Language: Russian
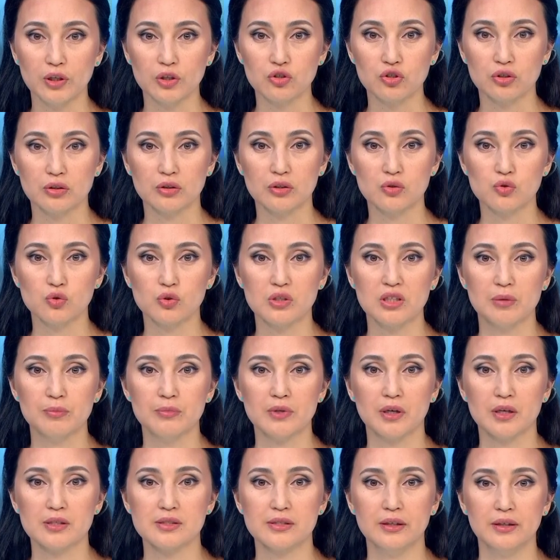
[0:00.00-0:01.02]
начато
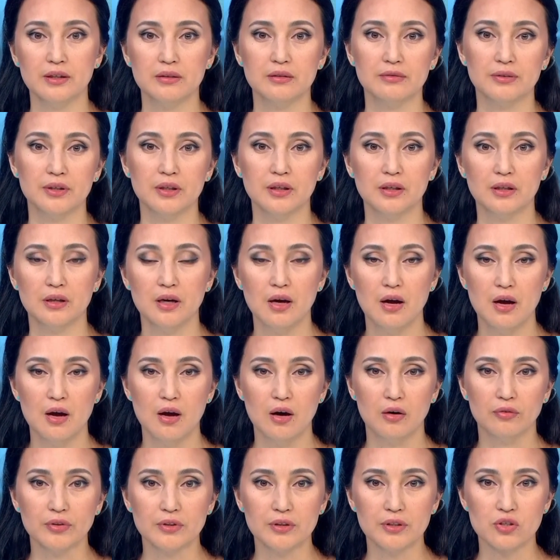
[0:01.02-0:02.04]
досудебное расследование
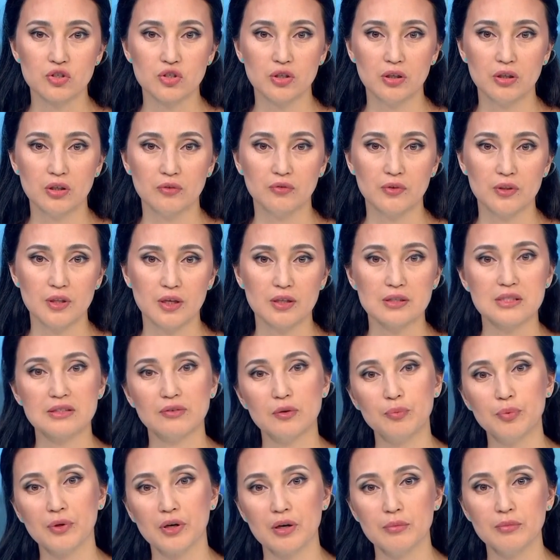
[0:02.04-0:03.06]
в отношении
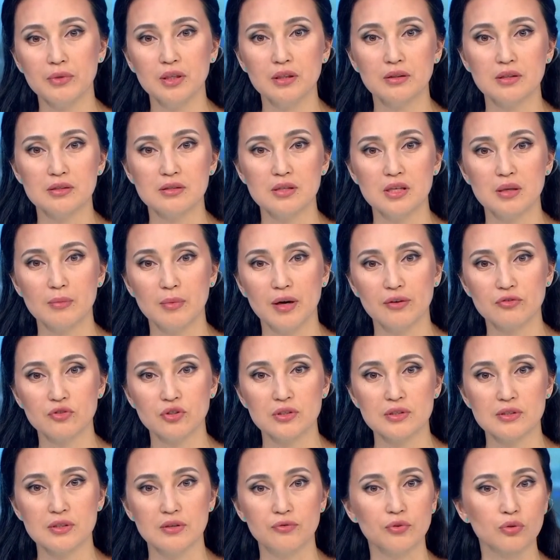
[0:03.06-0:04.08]
финансовой пирамиды,
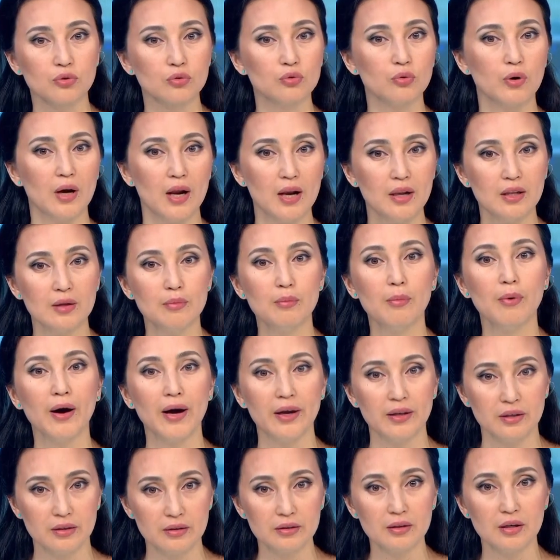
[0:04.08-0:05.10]
занимавшейся виртуальным
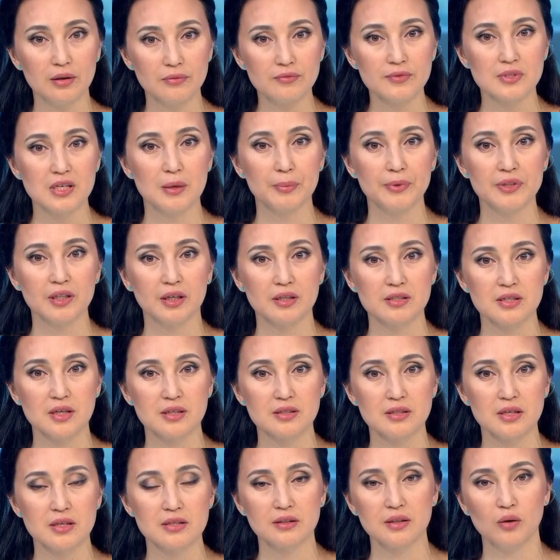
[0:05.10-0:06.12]
майнингом в
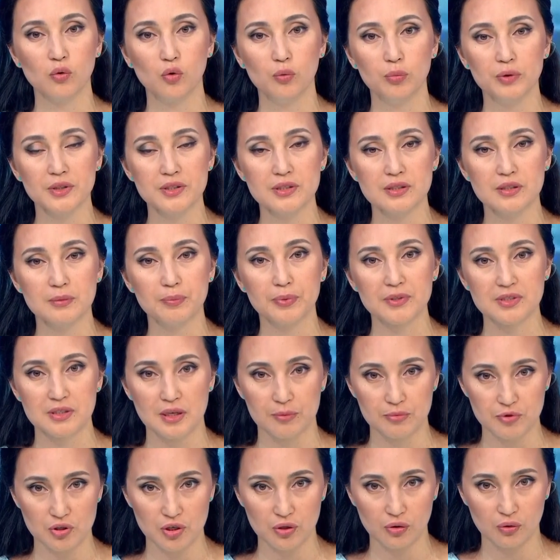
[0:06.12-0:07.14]
Западно-Казахстанской области. По
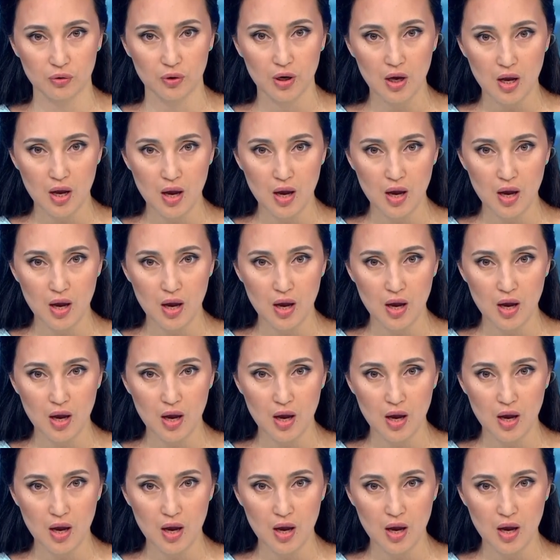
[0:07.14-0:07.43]
сообщению